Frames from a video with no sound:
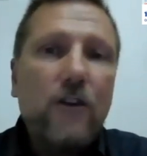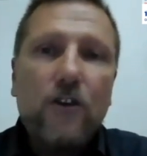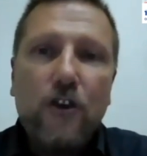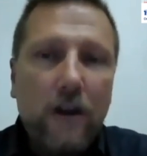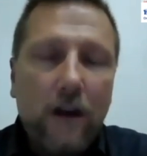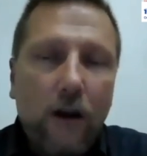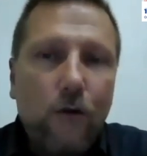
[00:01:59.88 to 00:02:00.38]
di
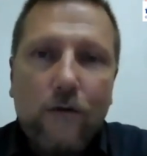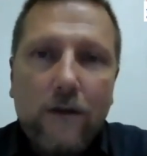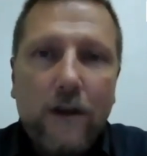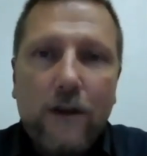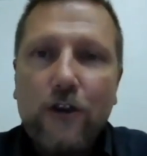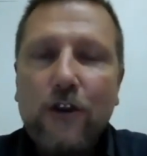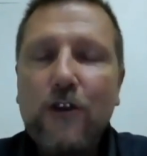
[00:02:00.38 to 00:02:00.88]
agire
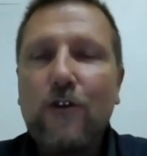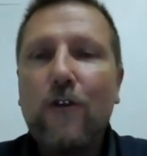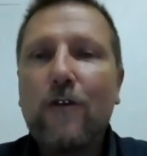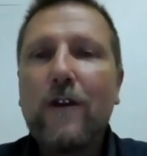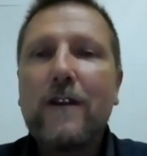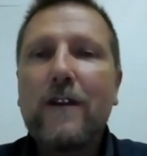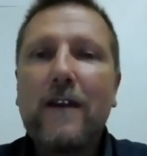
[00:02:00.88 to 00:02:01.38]
con
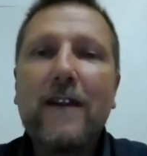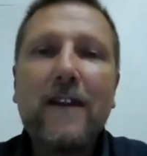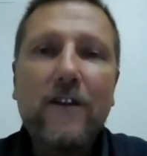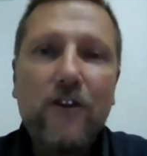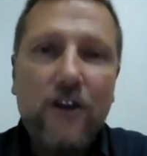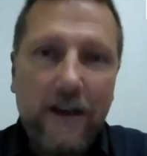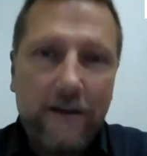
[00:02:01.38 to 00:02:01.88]
decisione ed
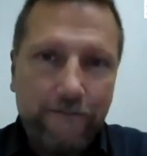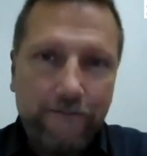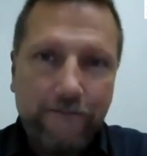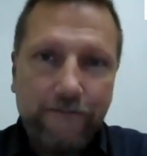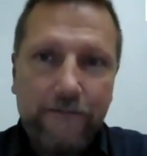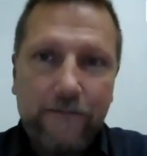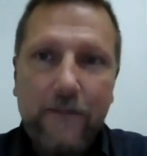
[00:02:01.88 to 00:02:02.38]
energia.